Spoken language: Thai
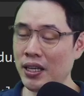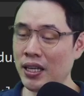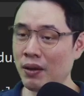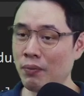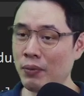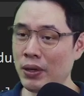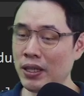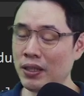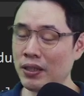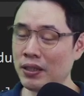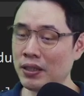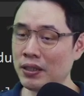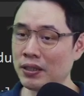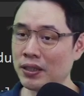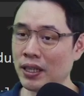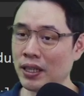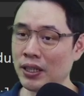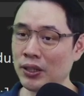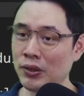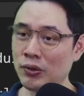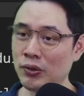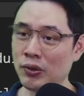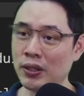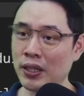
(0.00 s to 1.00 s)
งไม่เคยใช้ตั
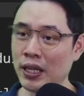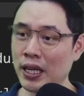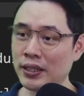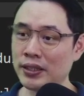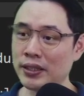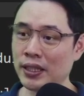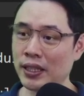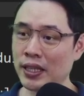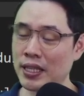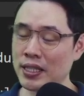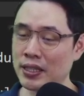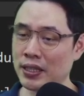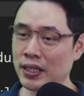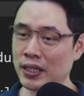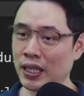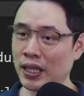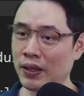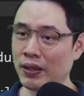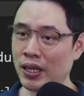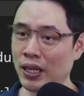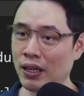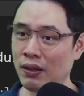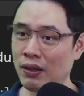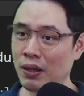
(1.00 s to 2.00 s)
ว Next.js นะครับแนะ
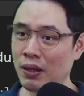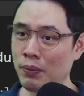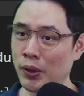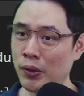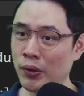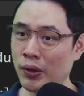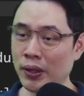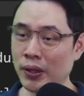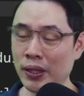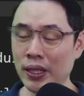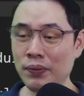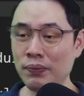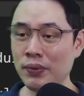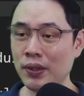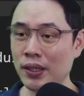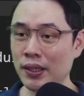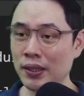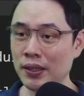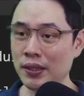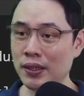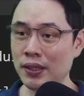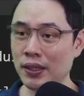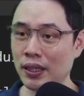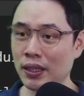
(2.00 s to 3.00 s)
นำให้ไปดูคลิป
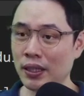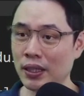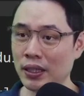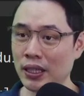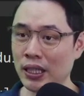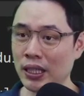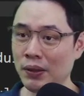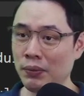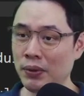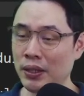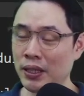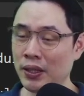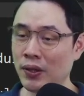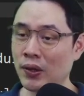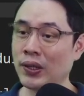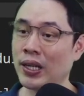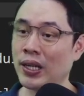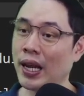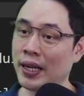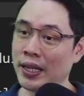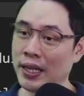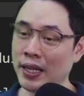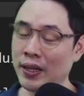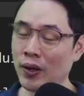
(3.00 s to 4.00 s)
อี พี ก่อนหน้า
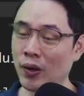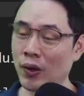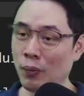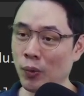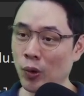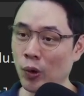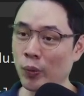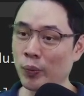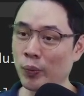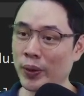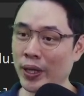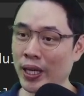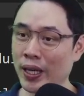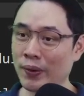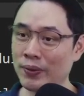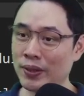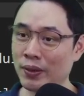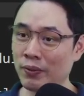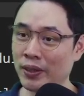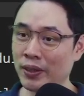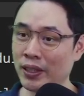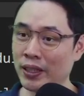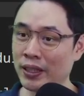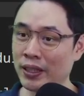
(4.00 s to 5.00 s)
นี้ของผมนะครับจะมี